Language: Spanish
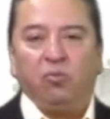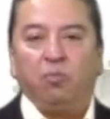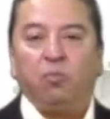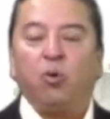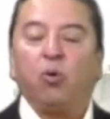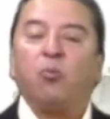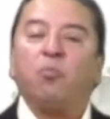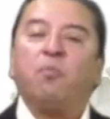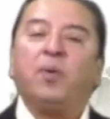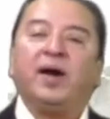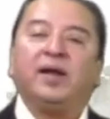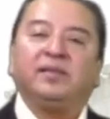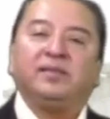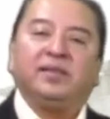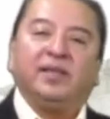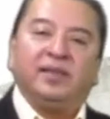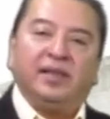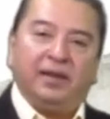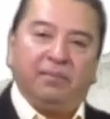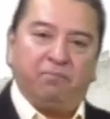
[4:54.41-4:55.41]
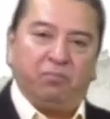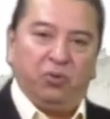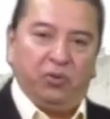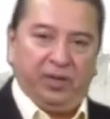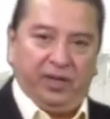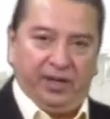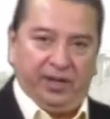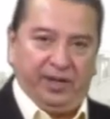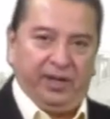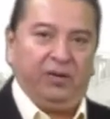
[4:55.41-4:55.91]
por parte del
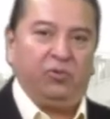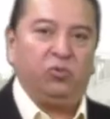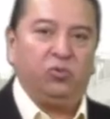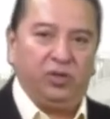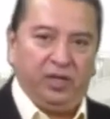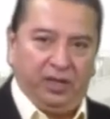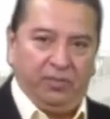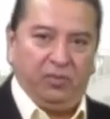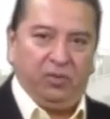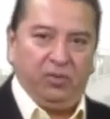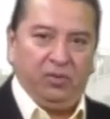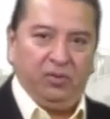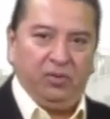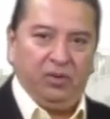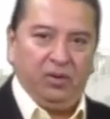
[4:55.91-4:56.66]
Poder Ejecutivo